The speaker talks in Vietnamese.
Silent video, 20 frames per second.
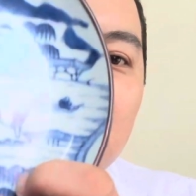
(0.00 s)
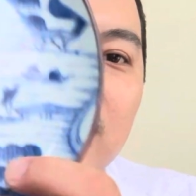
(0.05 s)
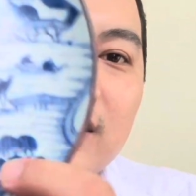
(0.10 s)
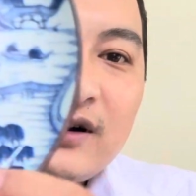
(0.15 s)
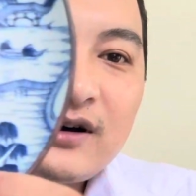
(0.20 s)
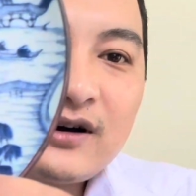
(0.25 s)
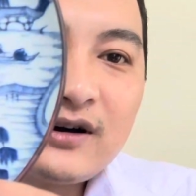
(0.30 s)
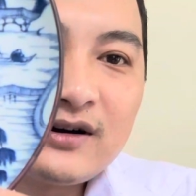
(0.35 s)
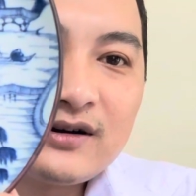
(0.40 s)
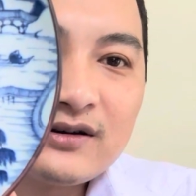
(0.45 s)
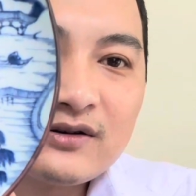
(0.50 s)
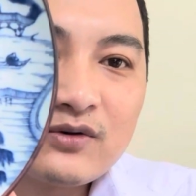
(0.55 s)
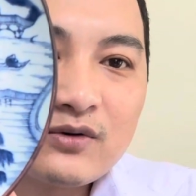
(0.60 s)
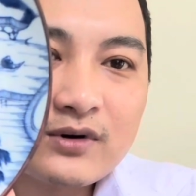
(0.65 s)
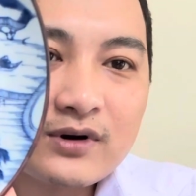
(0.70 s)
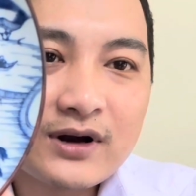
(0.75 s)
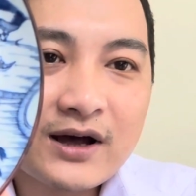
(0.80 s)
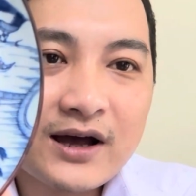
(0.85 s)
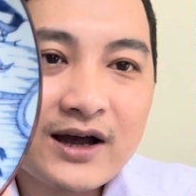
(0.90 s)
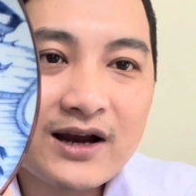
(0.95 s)
đó,
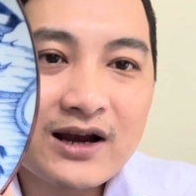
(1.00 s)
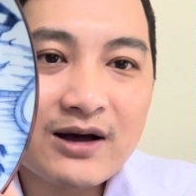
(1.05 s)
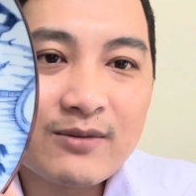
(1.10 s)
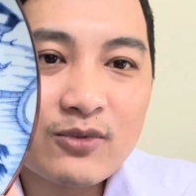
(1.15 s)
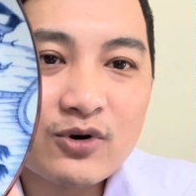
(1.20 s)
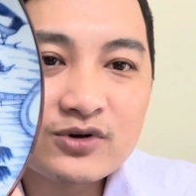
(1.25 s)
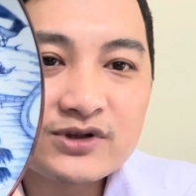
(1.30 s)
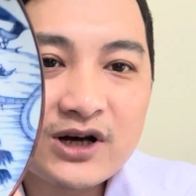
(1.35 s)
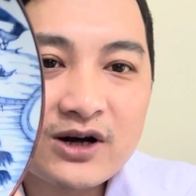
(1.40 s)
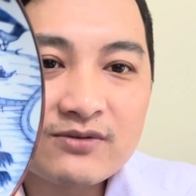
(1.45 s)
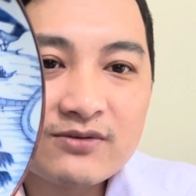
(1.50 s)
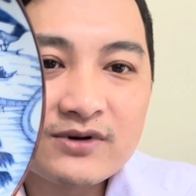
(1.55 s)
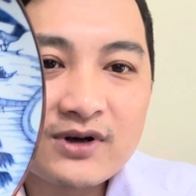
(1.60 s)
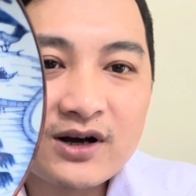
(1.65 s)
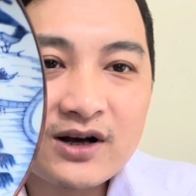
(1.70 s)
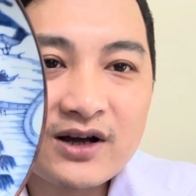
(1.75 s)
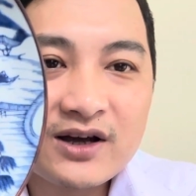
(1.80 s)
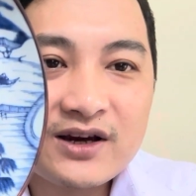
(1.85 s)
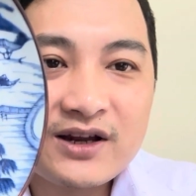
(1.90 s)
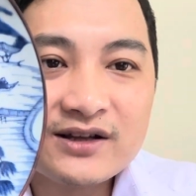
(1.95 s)
đây là một trong
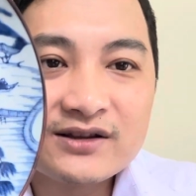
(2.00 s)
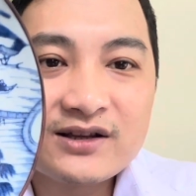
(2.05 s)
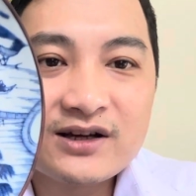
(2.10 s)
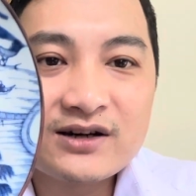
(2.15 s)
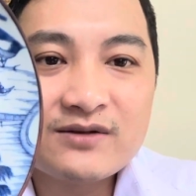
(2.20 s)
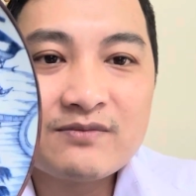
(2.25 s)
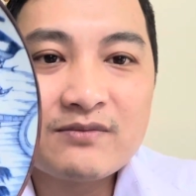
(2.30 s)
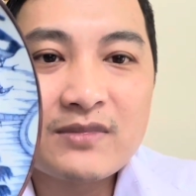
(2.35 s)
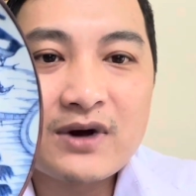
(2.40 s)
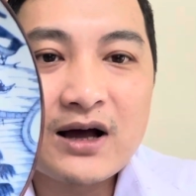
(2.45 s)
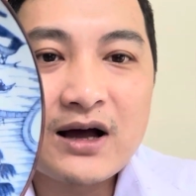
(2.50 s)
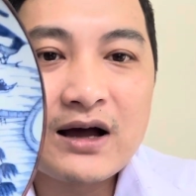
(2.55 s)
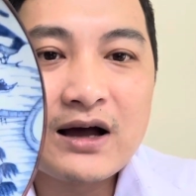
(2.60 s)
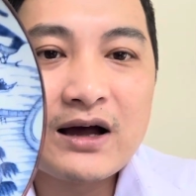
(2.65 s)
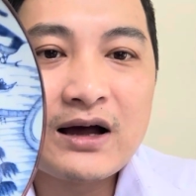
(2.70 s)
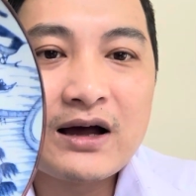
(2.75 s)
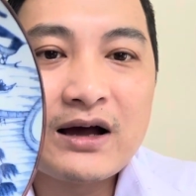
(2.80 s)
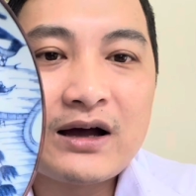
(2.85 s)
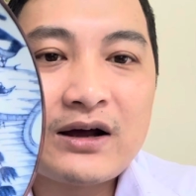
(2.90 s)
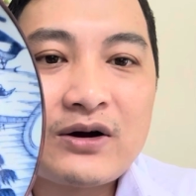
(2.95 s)
những cái điện tích
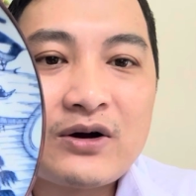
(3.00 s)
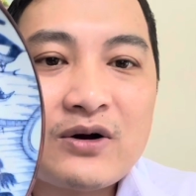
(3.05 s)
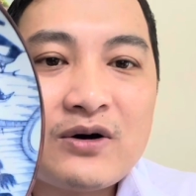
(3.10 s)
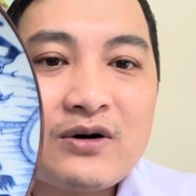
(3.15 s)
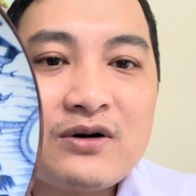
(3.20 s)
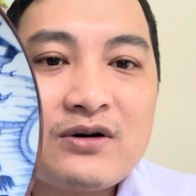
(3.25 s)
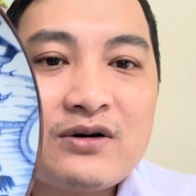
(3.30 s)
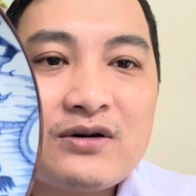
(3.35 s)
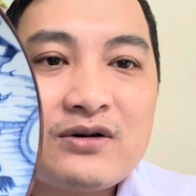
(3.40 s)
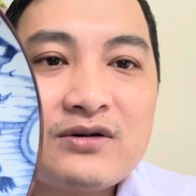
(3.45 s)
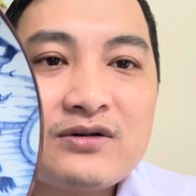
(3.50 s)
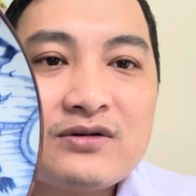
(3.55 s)
mà nó